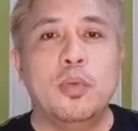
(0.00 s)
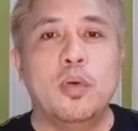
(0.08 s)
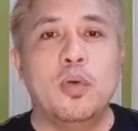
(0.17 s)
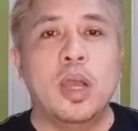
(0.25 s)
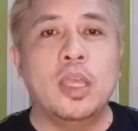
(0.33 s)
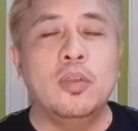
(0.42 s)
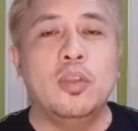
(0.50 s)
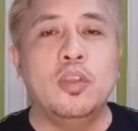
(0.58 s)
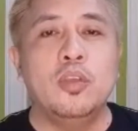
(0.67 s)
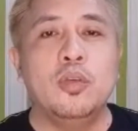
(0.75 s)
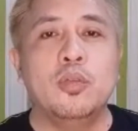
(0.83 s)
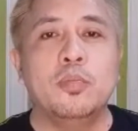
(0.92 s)
po ngayon
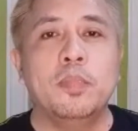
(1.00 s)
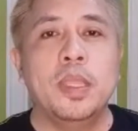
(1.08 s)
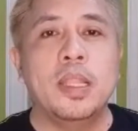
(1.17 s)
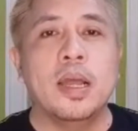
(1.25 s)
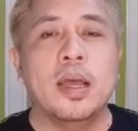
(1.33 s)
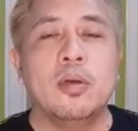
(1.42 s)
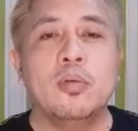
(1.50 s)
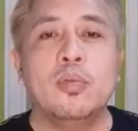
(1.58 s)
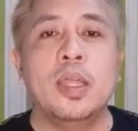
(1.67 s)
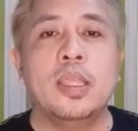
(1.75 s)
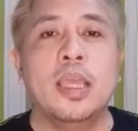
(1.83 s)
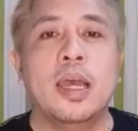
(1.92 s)
yung
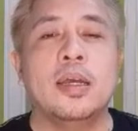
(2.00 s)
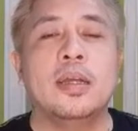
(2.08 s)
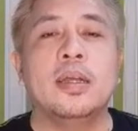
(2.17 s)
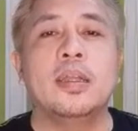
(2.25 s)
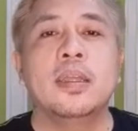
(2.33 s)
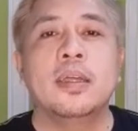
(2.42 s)
pinakauna niyang